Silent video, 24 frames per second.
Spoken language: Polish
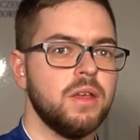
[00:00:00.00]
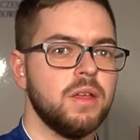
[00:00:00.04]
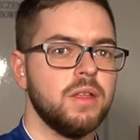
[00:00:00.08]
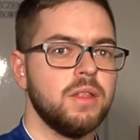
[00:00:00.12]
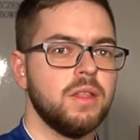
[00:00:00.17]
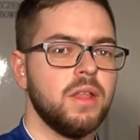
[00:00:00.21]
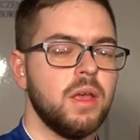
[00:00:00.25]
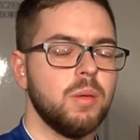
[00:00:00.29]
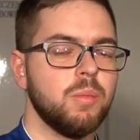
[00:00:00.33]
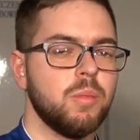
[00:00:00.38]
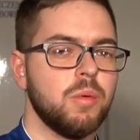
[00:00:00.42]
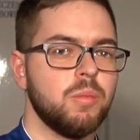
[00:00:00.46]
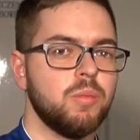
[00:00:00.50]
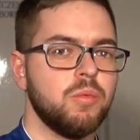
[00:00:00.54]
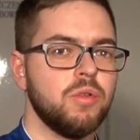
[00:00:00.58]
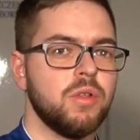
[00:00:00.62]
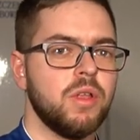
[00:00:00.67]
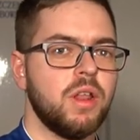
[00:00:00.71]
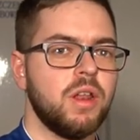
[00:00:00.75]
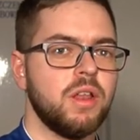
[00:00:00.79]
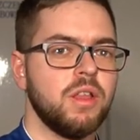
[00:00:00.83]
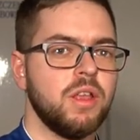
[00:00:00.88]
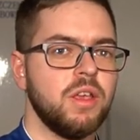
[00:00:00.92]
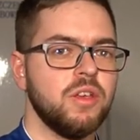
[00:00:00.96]

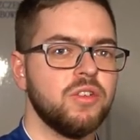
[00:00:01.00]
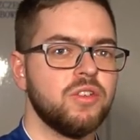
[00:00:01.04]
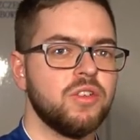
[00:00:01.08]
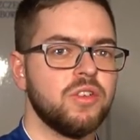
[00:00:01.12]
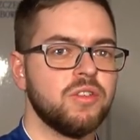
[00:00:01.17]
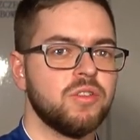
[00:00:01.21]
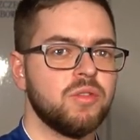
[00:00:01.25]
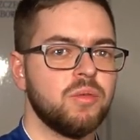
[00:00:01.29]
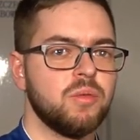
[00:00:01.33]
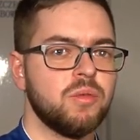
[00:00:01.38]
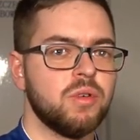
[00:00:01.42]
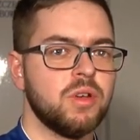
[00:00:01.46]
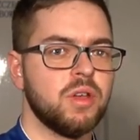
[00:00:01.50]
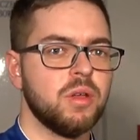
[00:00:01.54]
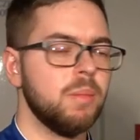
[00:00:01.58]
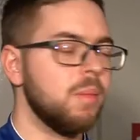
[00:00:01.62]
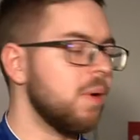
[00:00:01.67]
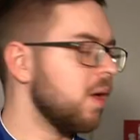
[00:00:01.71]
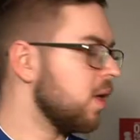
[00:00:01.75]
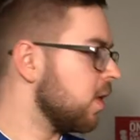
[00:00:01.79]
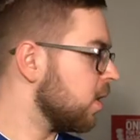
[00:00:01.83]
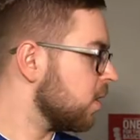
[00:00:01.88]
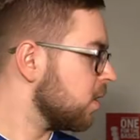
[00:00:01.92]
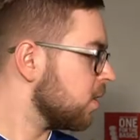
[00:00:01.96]
Najpopularniejsze są
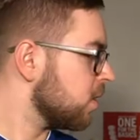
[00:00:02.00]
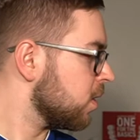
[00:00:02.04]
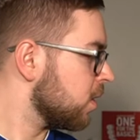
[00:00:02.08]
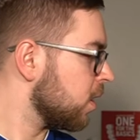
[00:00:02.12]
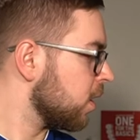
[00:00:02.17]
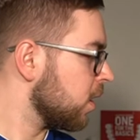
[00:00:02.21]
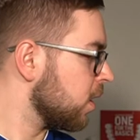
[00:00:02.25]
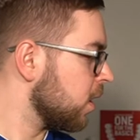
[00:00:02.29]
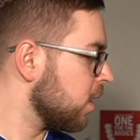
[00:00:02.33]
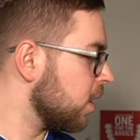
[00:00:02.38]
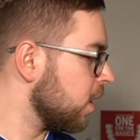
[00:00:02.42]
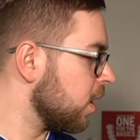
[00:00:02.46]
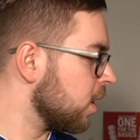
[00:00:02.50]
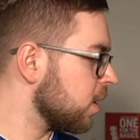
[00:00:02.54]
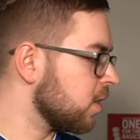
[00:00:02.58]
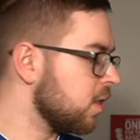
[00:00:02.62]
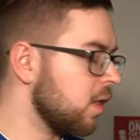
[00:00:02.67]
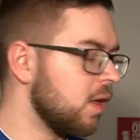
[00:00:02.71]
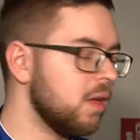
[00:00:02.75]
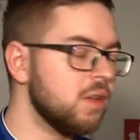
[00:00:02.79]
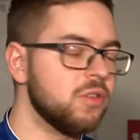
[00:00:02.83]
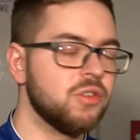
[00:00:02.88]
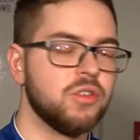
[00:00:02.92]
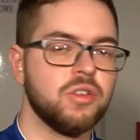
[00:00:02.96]
chyba takie jak
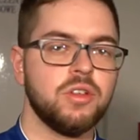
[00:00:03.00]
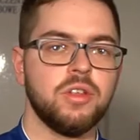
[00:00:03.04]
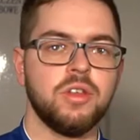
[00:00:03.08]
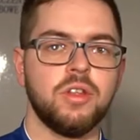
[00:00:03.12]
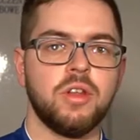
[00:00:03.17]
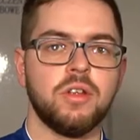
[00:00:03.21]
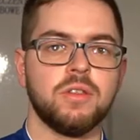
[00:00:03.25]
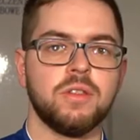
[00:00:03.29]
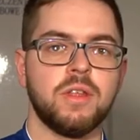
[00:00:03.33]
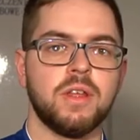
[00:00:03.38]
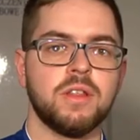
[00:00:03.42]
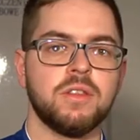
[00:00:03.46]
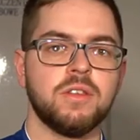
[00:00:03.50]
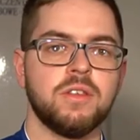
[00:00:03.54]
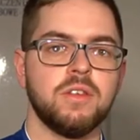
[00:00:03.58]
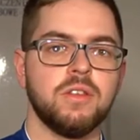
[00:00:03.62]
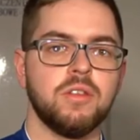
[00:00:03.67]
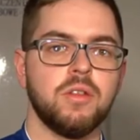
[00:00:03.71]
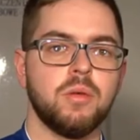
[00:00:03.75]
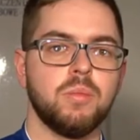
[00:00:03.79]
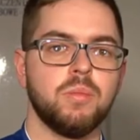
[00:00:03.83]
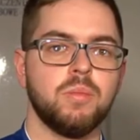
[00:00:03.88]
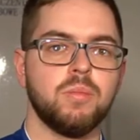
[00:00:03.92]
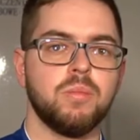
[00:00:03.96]
ta, czyli
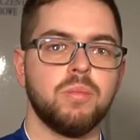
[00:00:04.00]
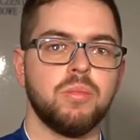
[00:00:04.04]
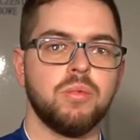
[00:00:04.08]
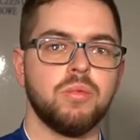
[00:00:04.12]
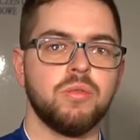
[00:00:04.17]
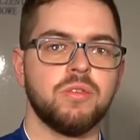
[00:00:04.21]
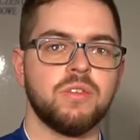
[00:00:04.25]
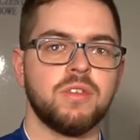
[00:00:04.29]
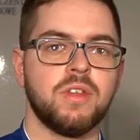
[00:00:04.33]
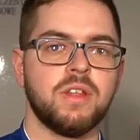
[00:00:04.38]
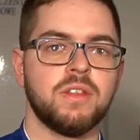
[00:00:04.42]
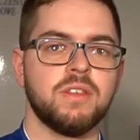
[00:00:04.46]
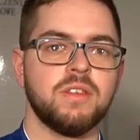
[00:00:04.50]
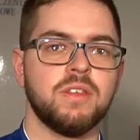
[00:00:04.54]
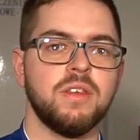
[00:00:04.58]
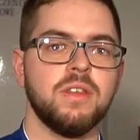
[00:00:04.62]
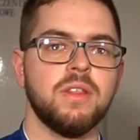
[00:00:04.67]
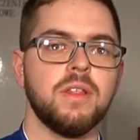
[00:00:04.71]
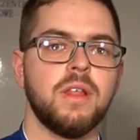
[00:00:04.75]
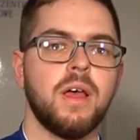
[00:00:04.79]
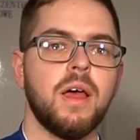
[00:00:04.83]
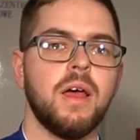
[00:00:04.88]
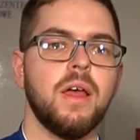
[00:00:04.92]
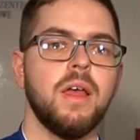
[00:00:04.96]

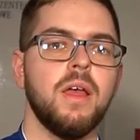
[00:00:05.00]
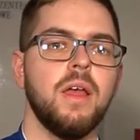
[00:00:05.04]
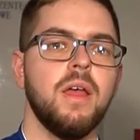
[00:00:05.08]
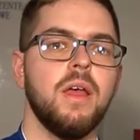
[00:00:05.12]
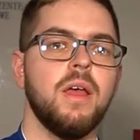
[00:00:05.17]
rotacyjno-pulsacyjna,